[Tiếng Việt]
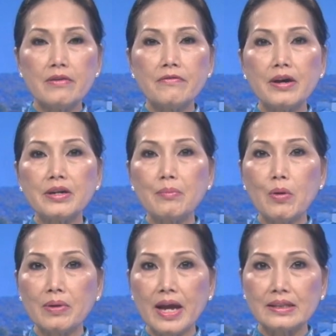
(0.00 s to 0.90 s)
vào năm
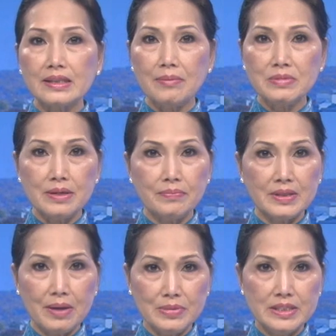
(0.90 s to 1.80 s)

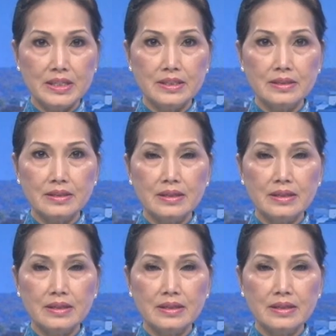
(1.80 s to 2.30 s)
1889.